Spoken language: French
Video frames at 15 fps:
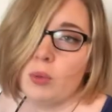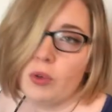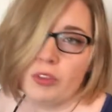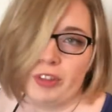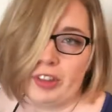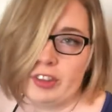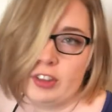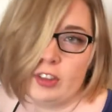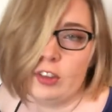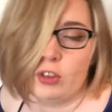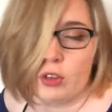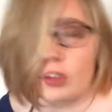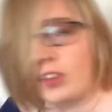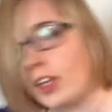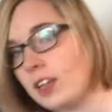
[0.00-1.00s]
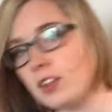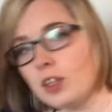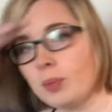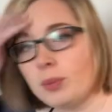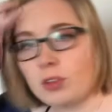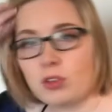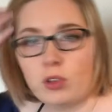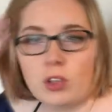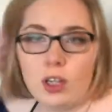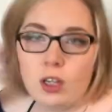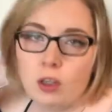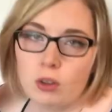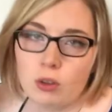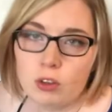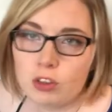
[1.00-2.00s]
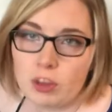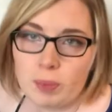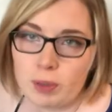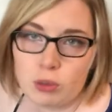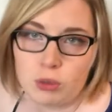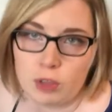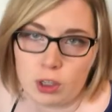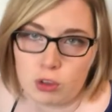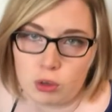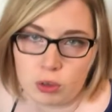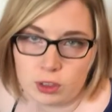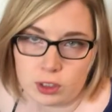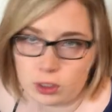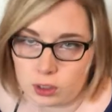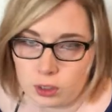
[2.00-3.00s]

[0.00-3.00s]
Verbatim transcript: Bon, vas-y, dis ce que t'as à dire parce que là, euh, j'ai pas toute la journée.